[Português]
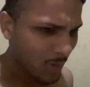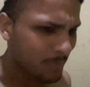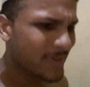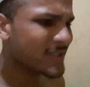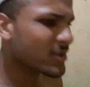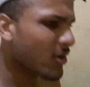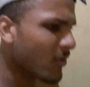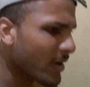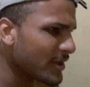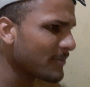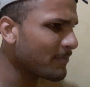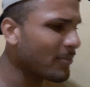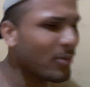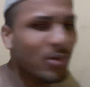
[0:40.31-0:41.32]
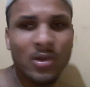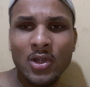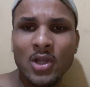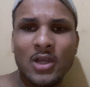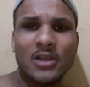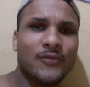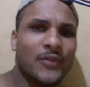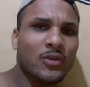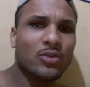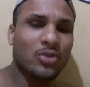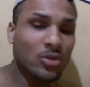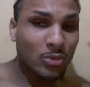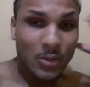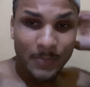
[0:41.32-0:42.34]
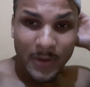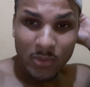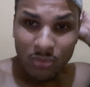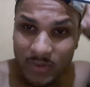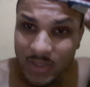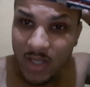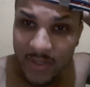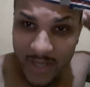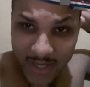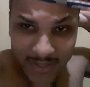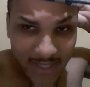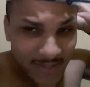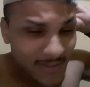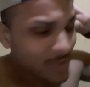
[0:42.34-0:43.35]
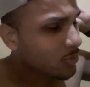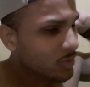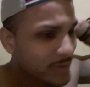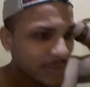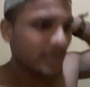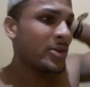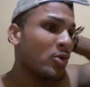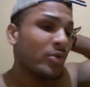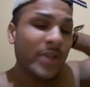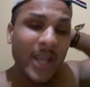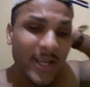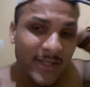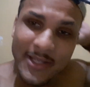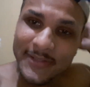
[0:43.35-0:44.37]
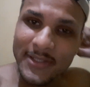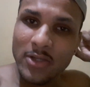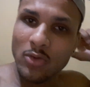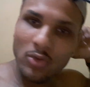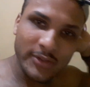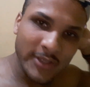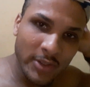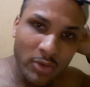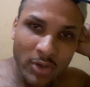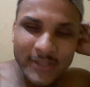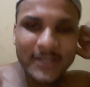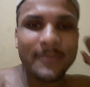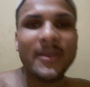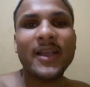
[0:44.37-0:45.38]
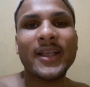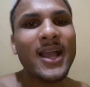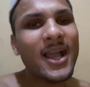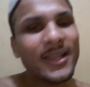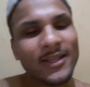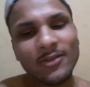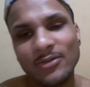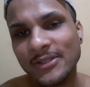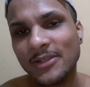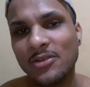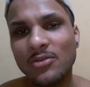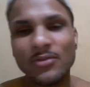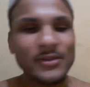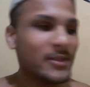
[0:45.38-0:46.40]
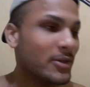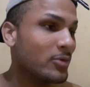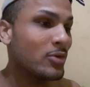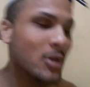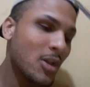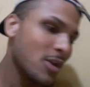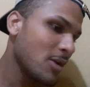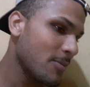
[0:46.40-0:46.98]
O pessoal aí, pô, ficam todo mundo perguntando: "E aí, Dezinho, conseguiu? E aí, Dezinho, conseguiu receber a carta? Conseguiu? Conseguiu?"